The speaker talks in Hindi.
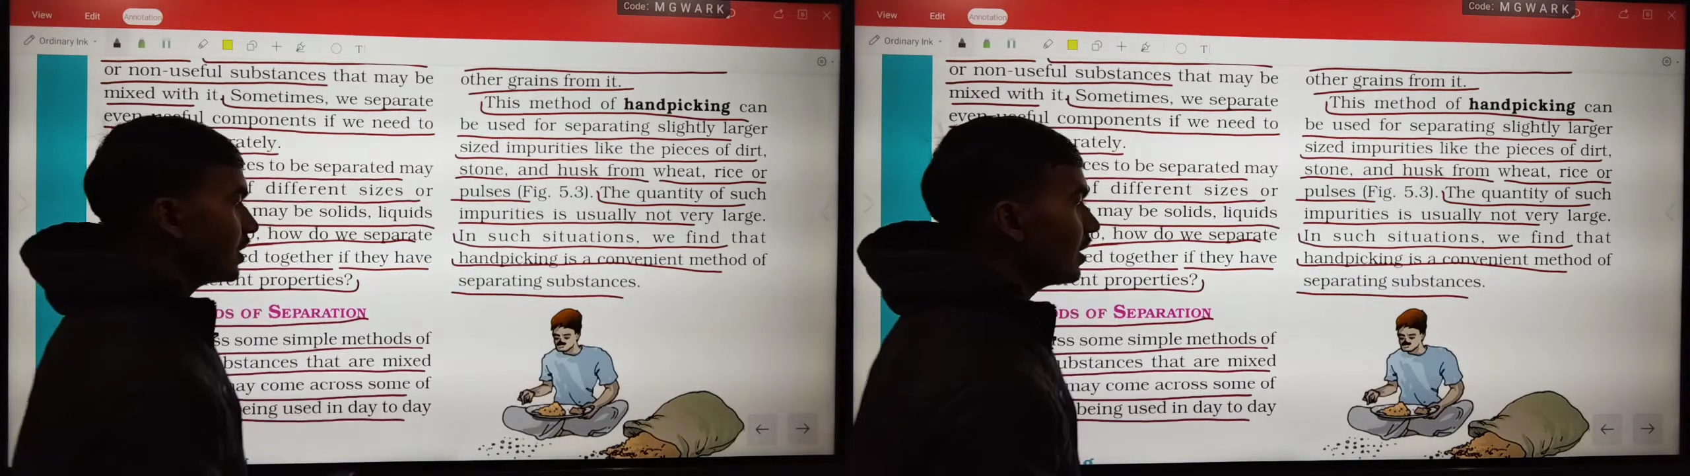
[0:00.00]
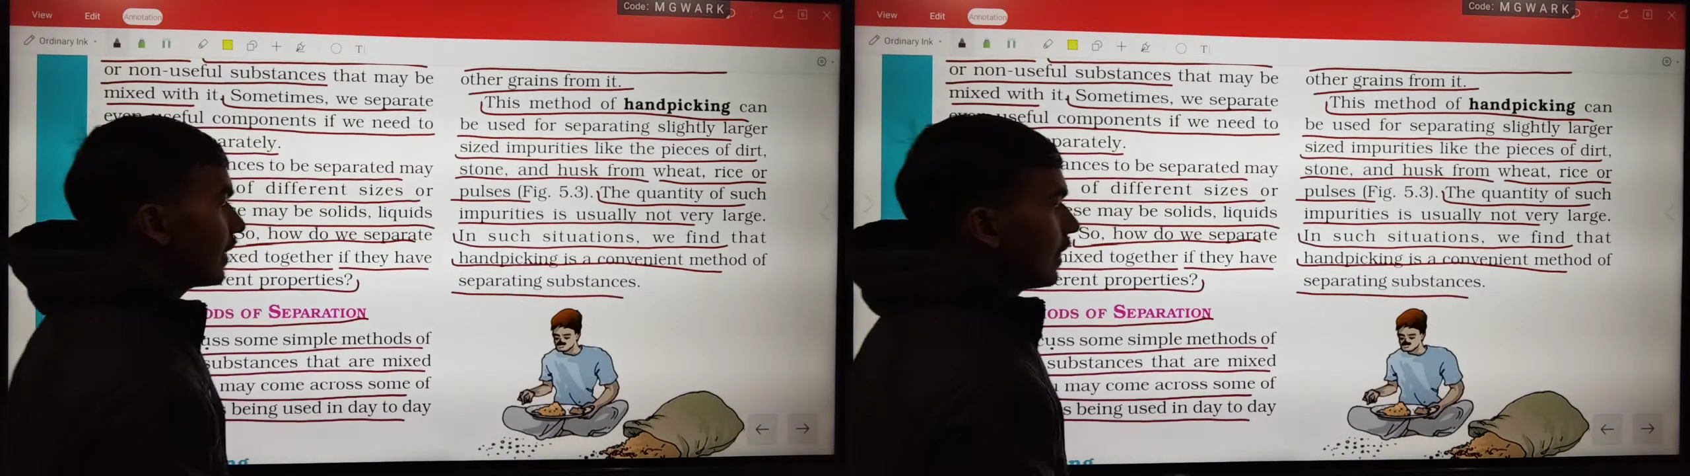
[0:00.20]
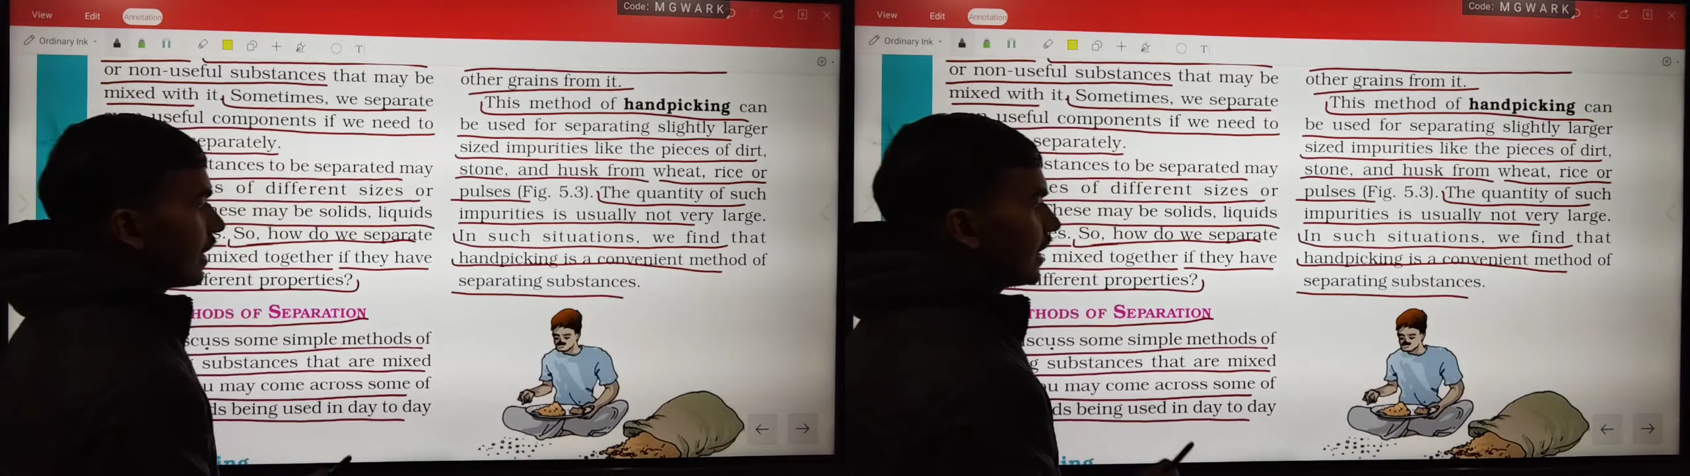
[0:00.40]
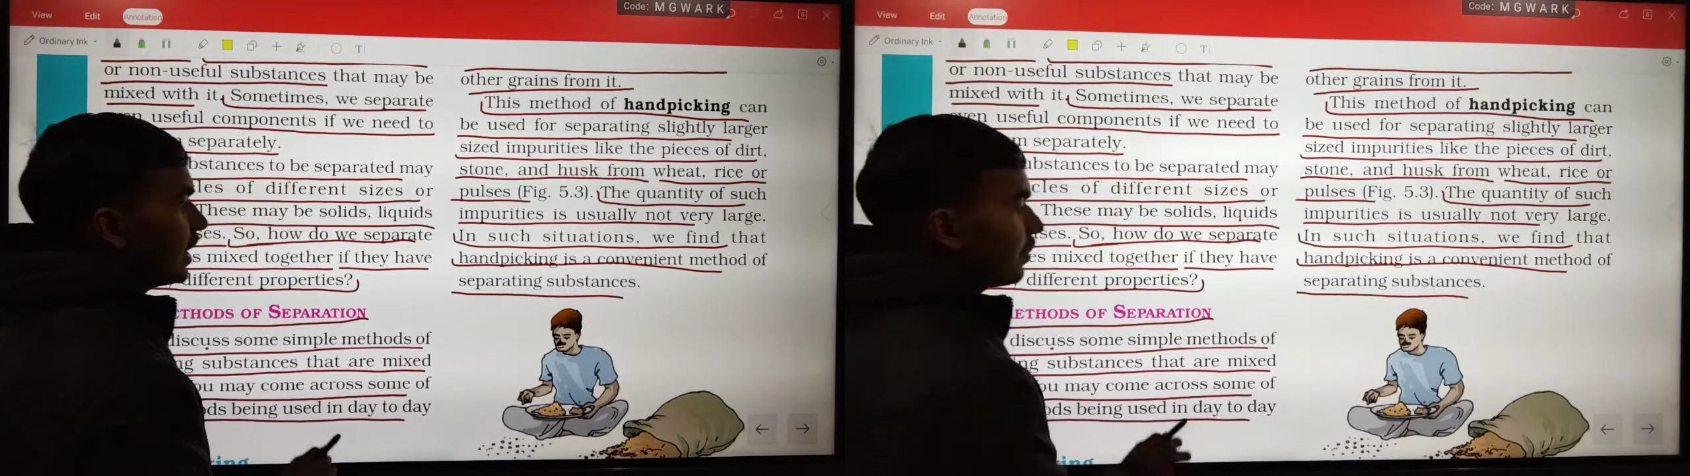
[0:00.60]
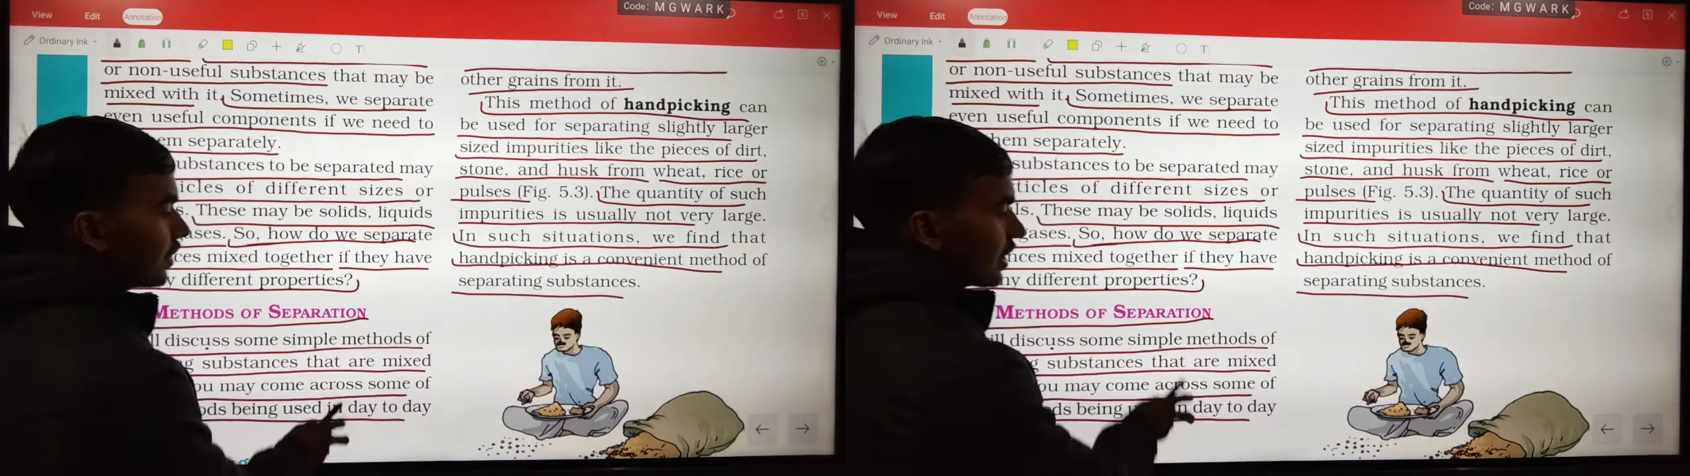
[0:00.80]
में
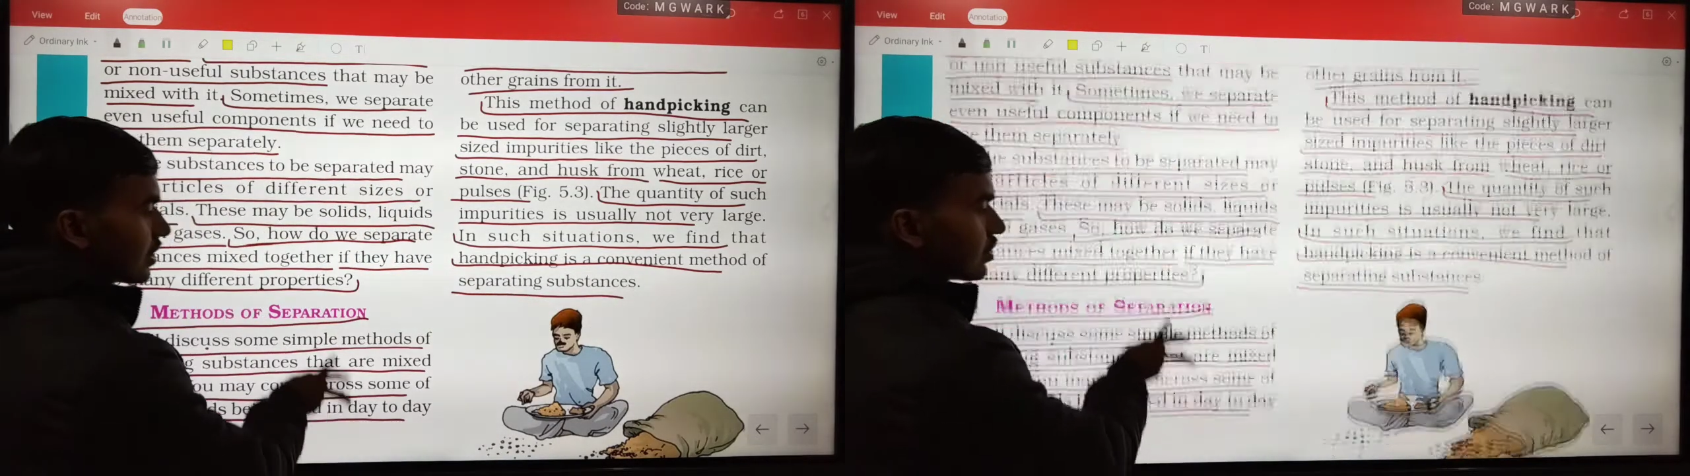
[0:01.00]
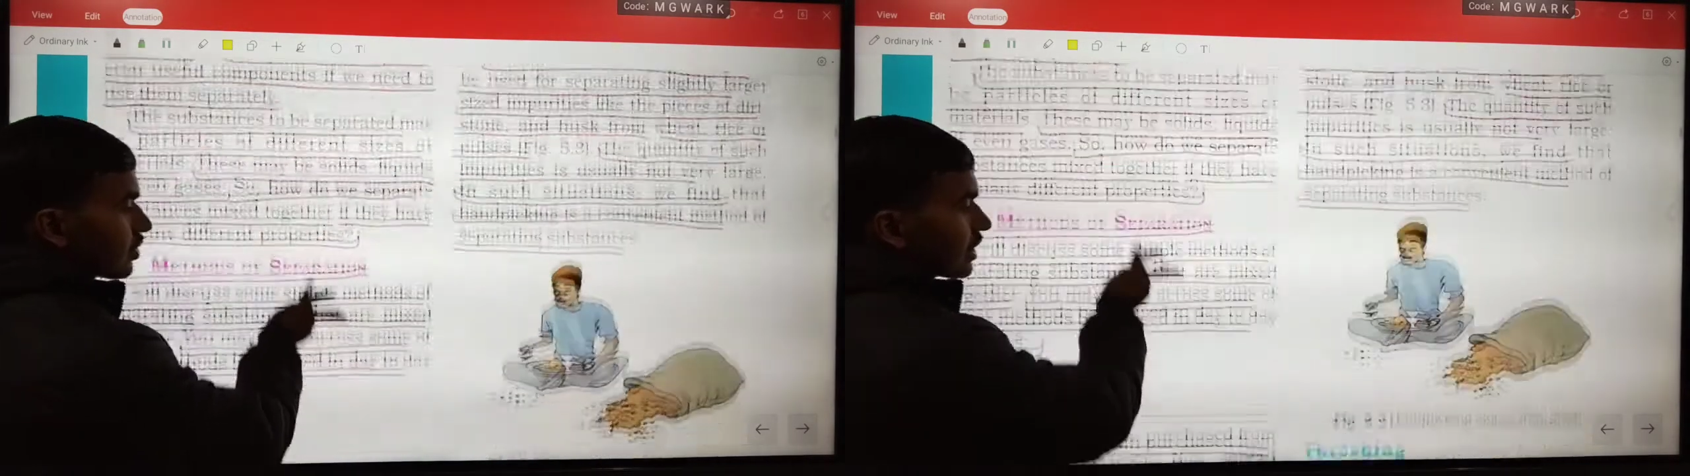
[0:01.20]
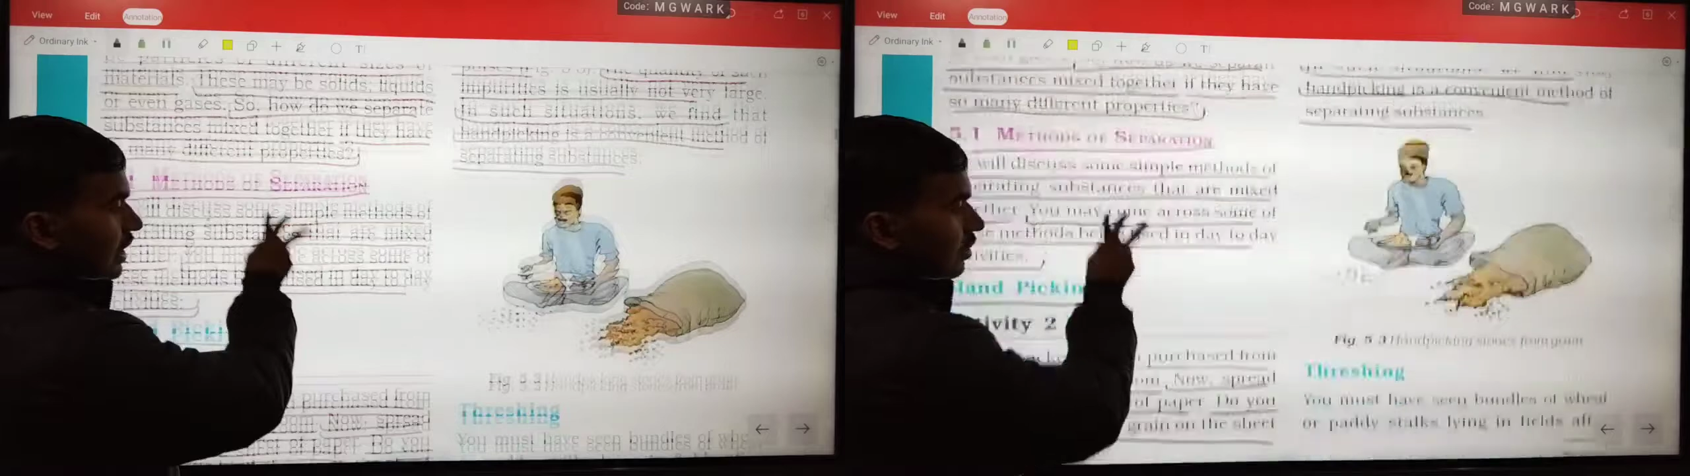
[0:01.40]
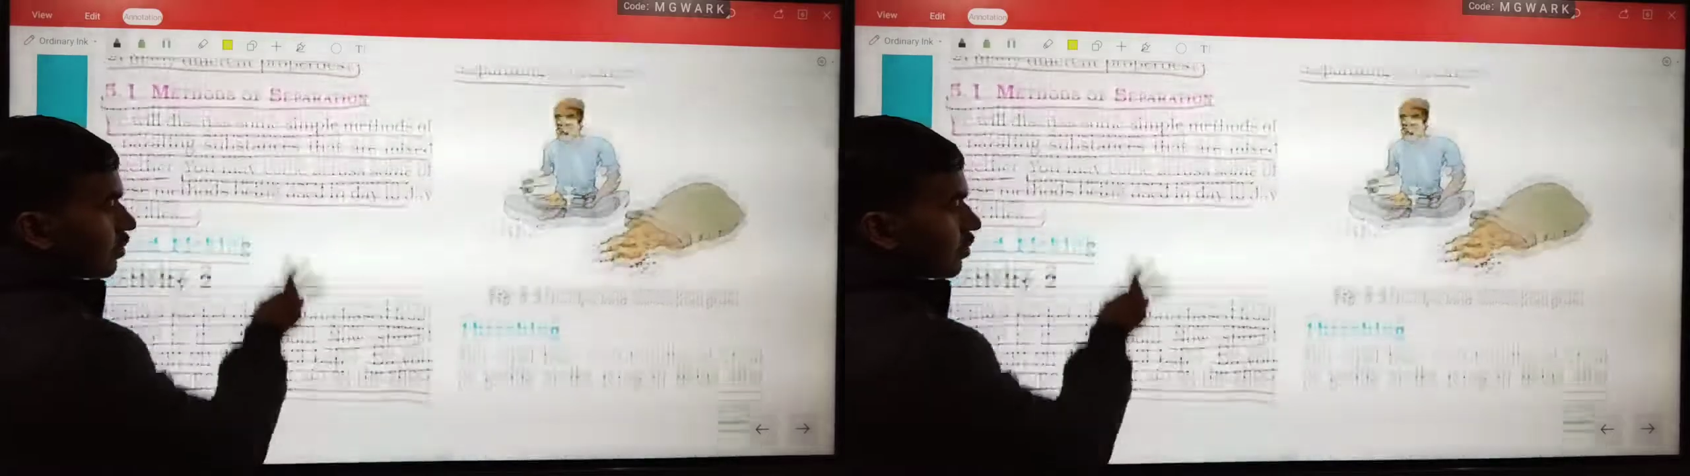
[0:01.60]
हैंड पिकिंग जो होता है